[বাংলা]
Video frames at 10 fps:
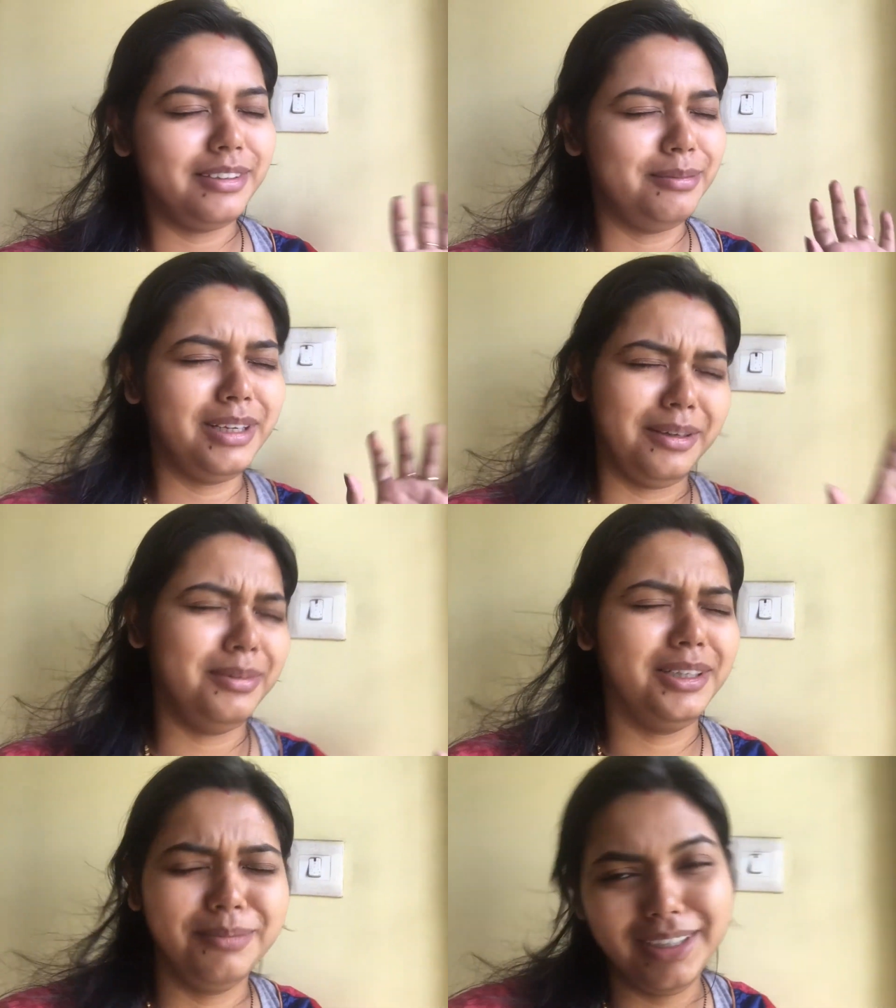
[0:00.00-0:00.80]
ব্লা
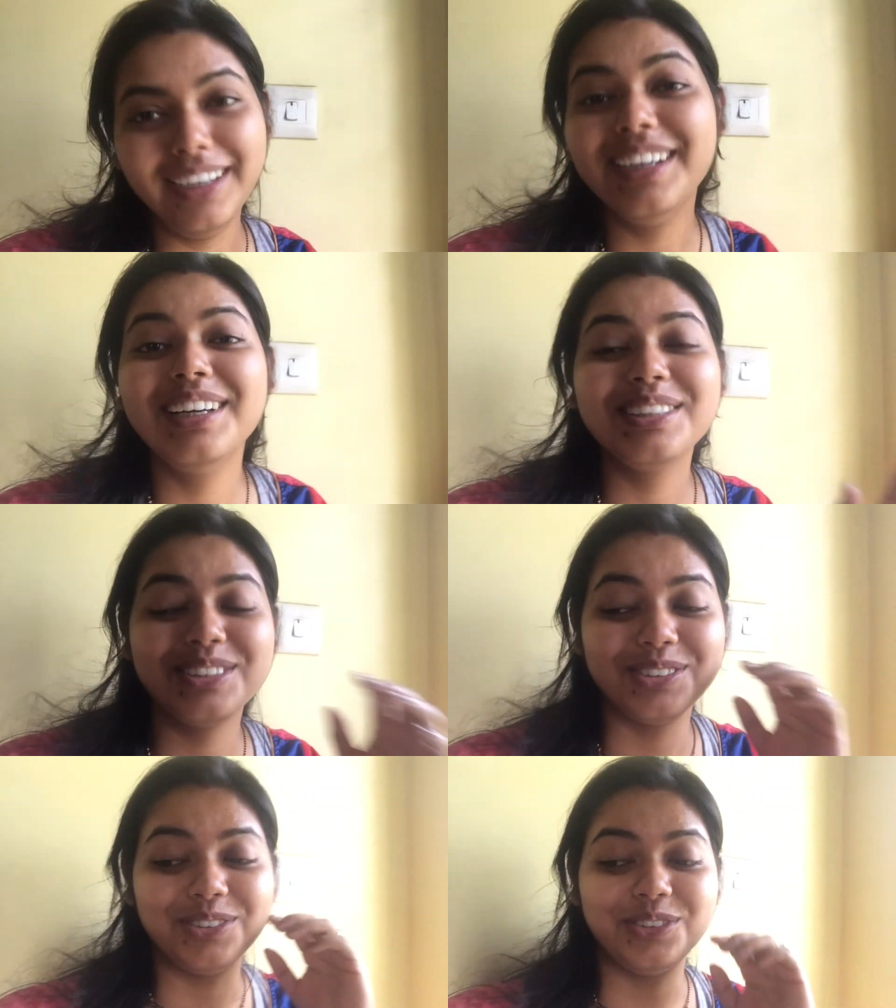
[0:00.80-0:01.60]
ব্লা ব্লা
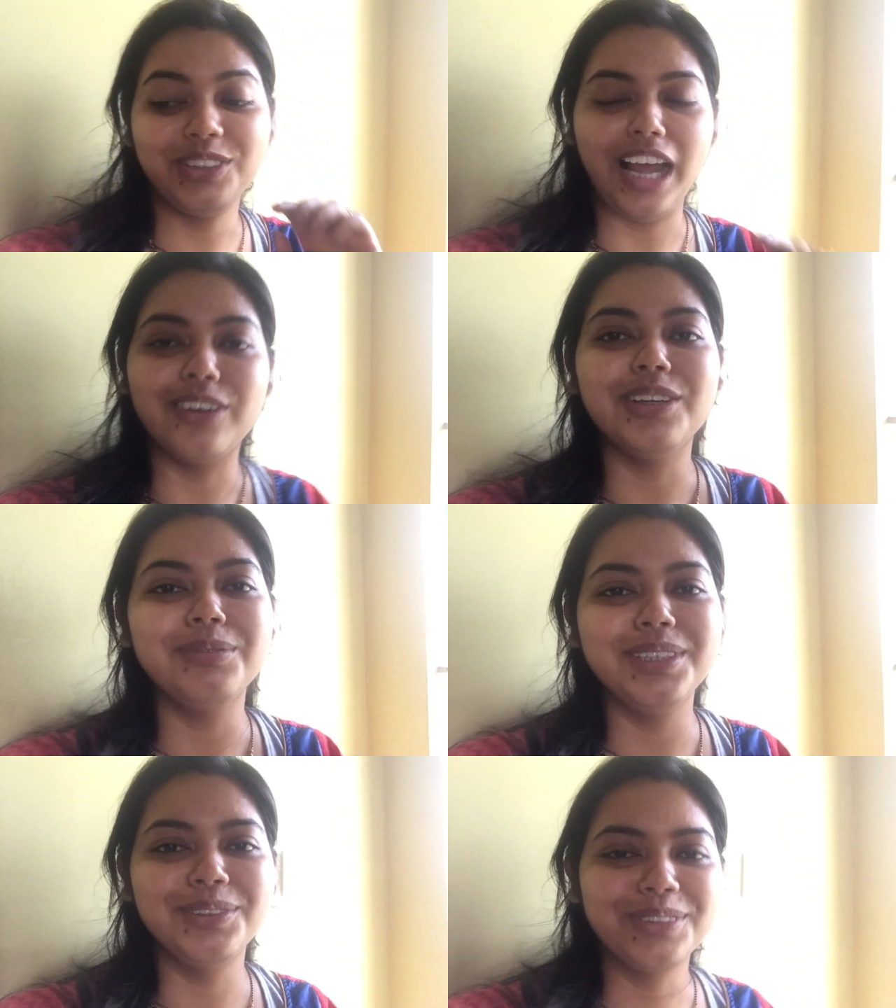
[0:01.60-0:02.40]
সো এখন আমি
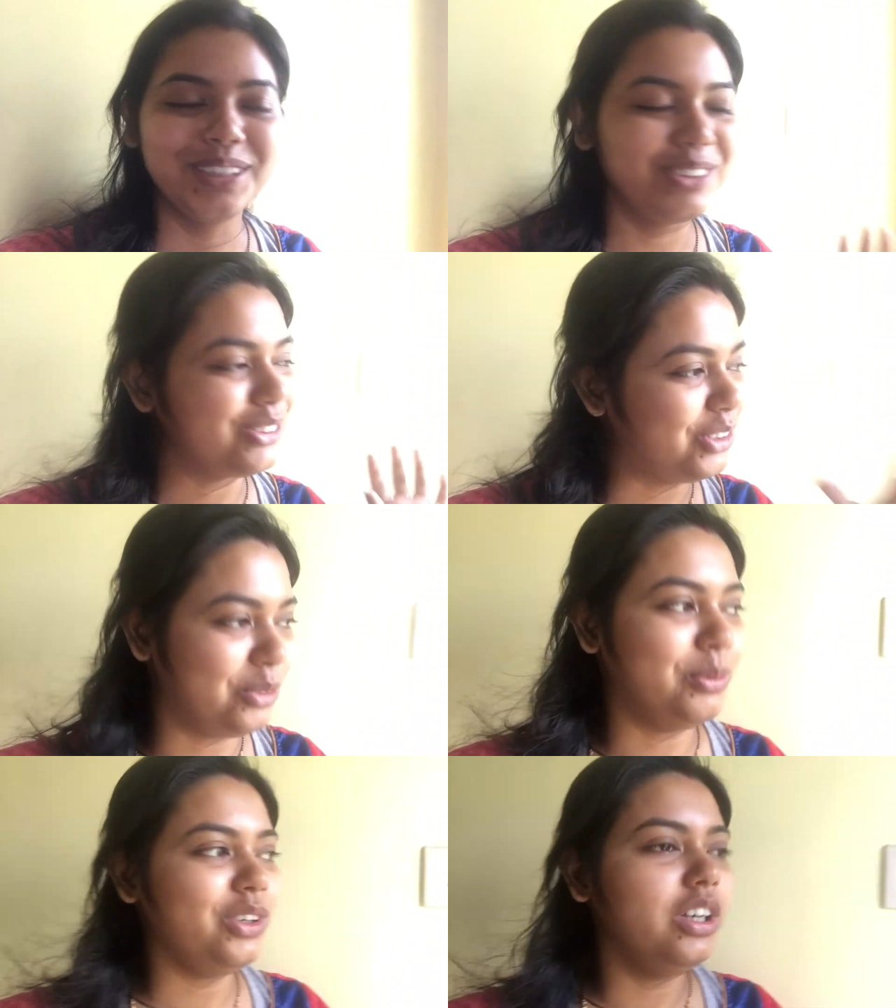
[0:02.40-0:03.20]
এগুলোকে একটু
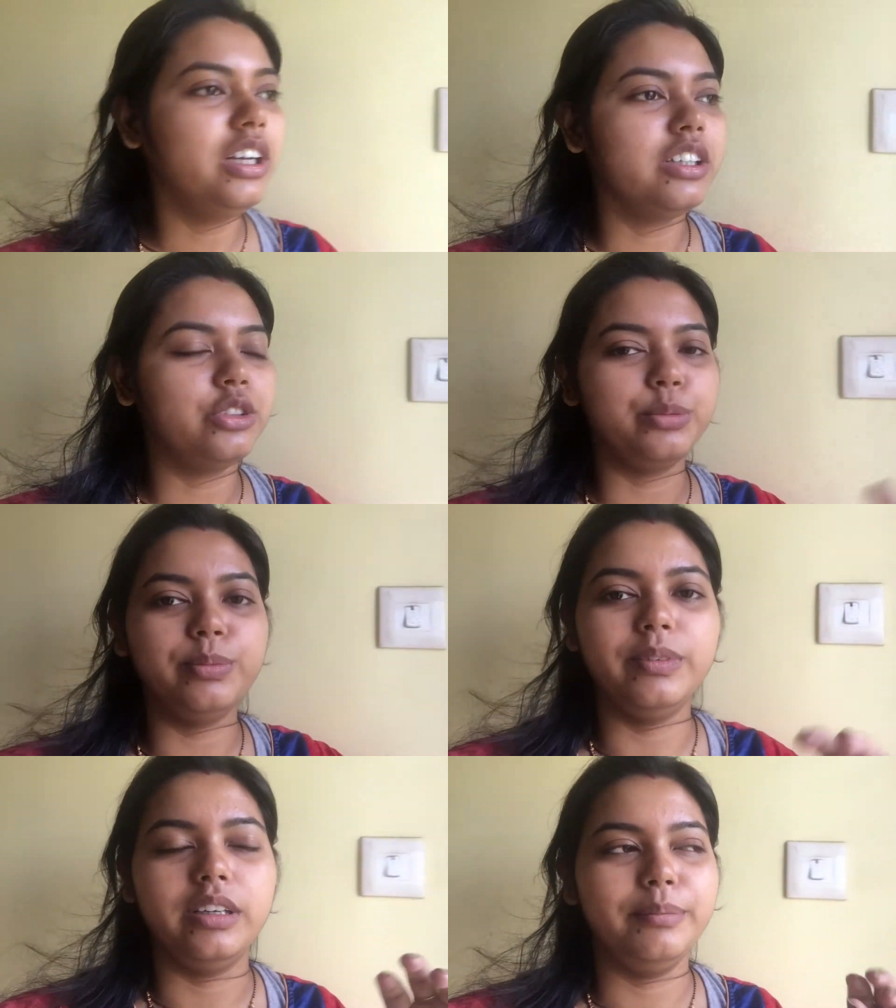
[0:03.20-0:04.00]
ধোবো তো
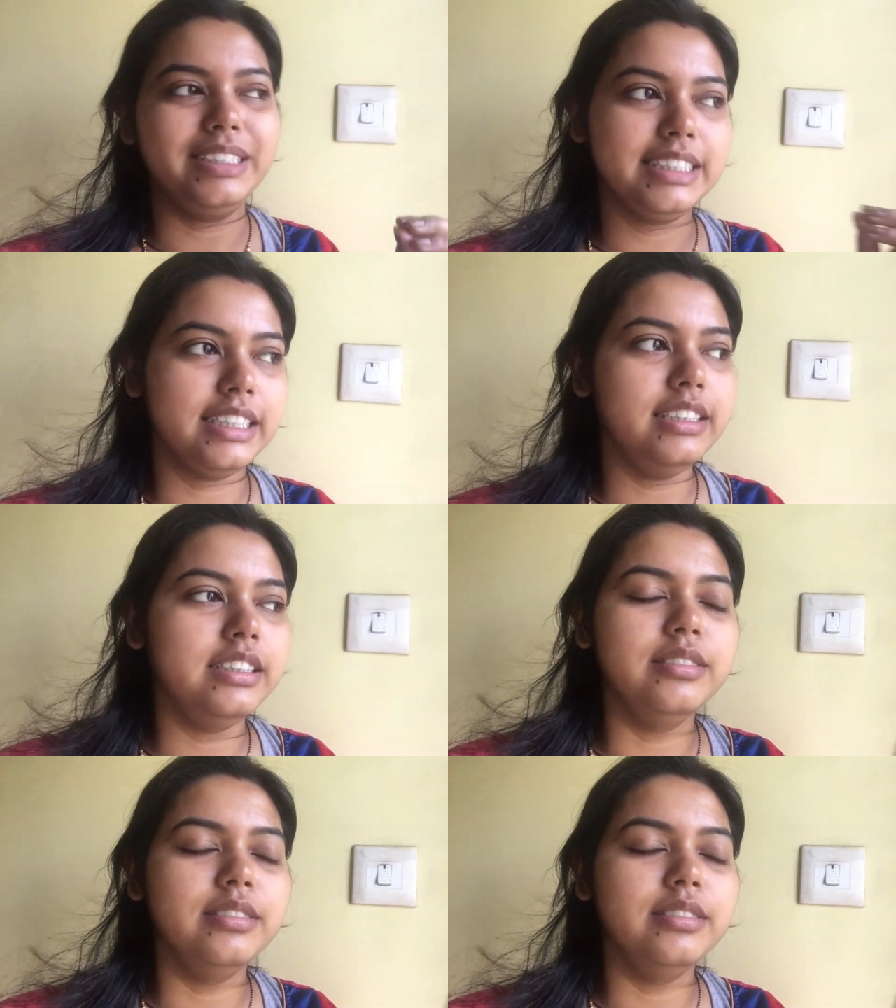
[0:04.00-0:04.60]
বেসিক্যালি